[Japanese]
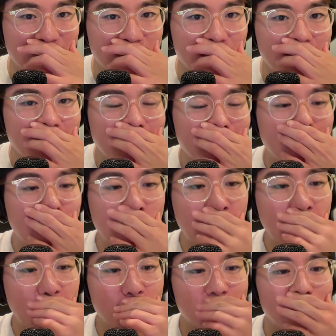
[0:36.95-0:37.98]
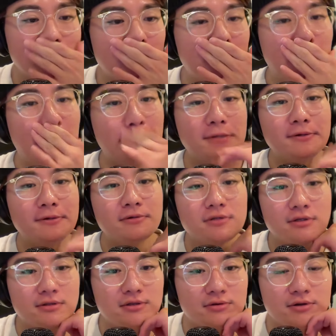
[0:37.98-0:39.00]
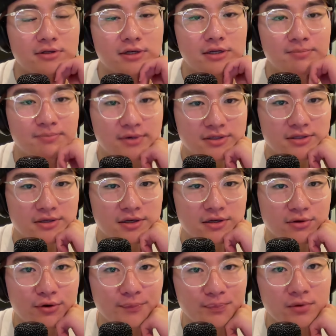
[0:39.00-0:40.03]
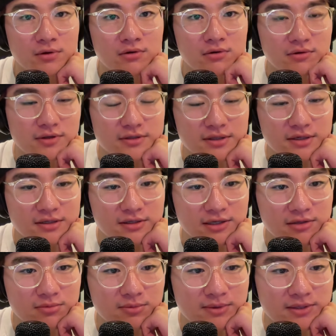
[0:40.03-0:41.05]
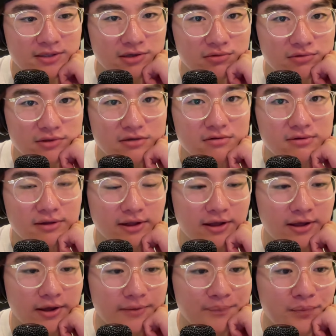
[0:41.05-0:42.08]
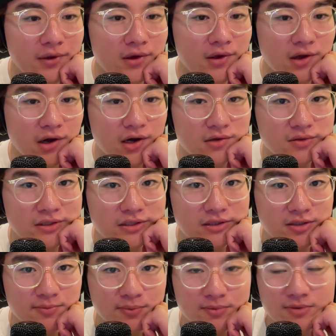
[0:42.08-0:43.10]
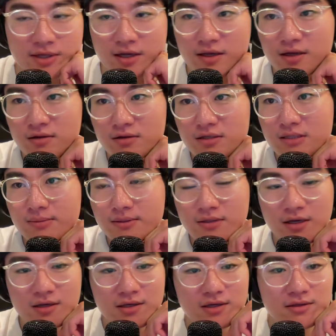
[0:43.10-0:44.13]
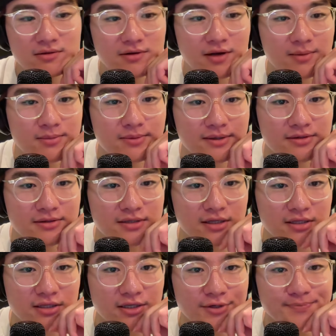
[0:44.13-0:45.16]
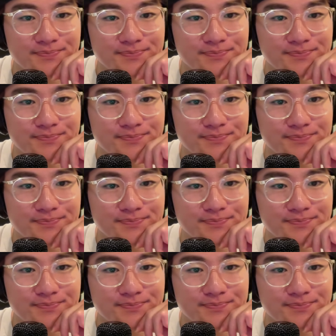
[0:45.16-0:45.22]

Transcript: なんか比較動画とか上げてくださってる方いましたけど、あ本家とかスキズもめっちゃ追ってるんで、あの、地球プーム最近、一番最近のカムバックだし、